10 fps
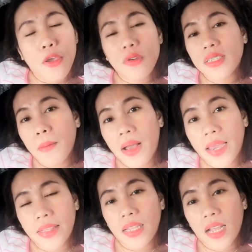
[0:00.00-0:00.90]
Yung sa
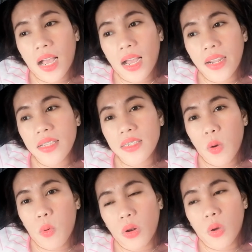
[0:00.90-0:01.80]
mga hindi nakakadaan
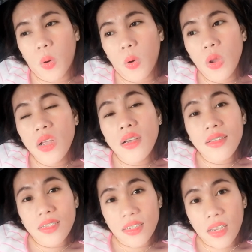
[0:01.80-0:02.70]
sa wall ko,
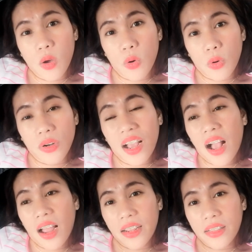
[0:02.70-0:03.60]
siguro
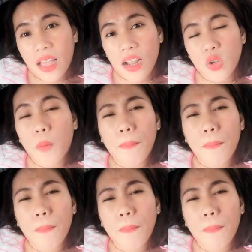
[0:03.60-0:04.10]
nakakaligtaan ko.